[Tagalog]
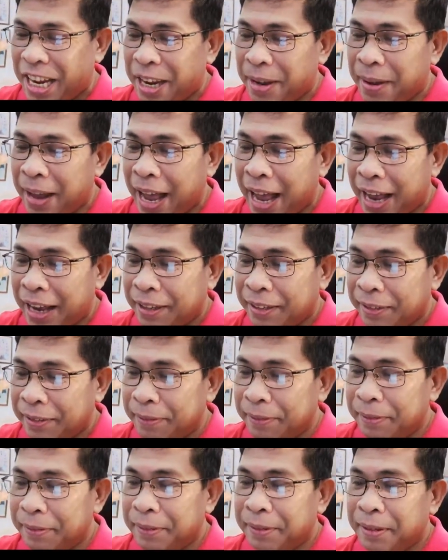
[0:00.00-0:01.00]
Di ba?
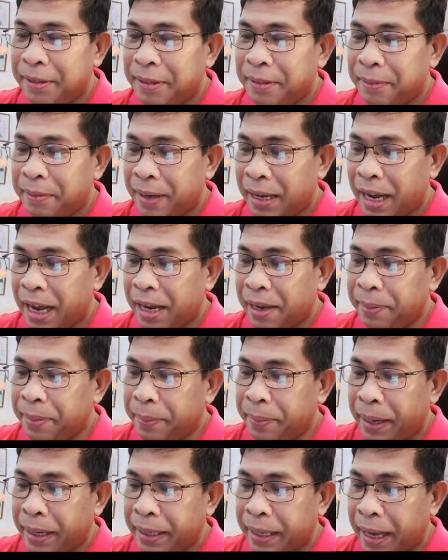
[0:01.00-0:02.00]
Mga
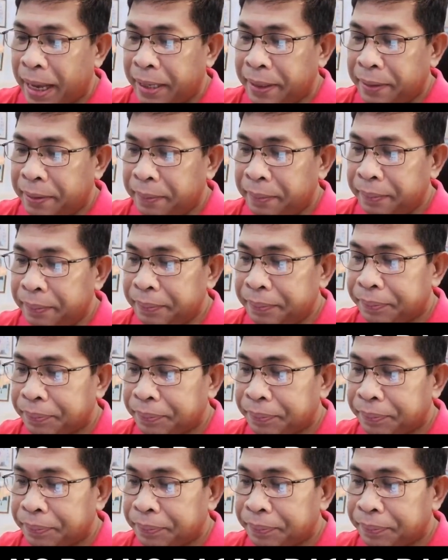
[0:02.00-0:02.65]
kababayan,